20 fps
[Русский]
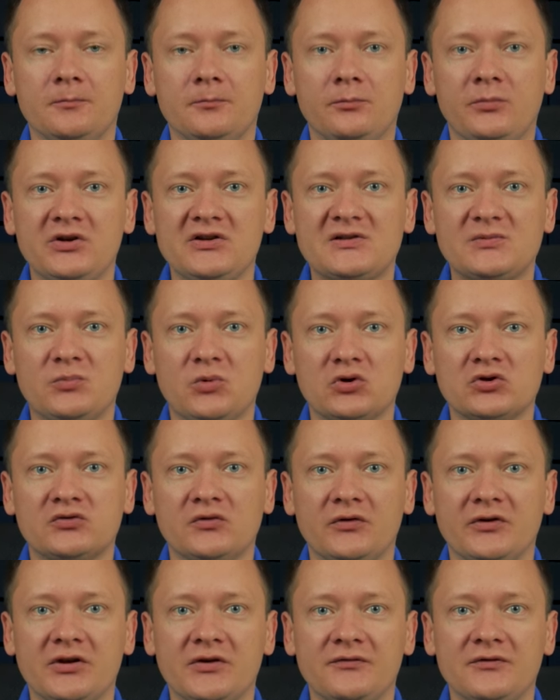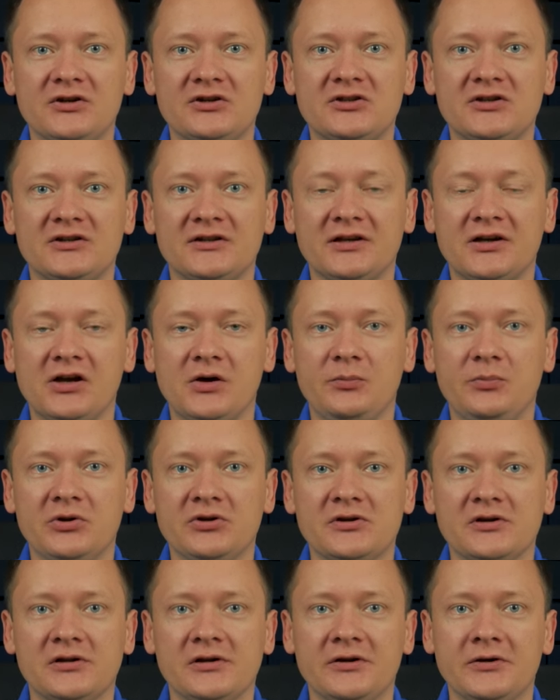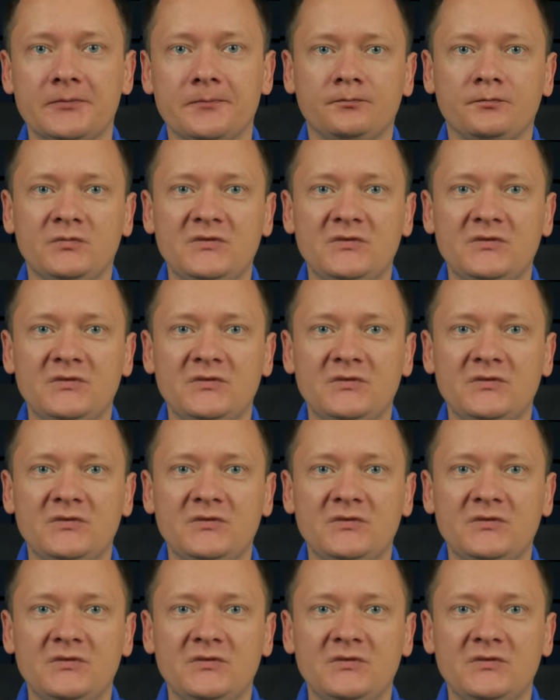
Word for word: при использовании внешних накопителей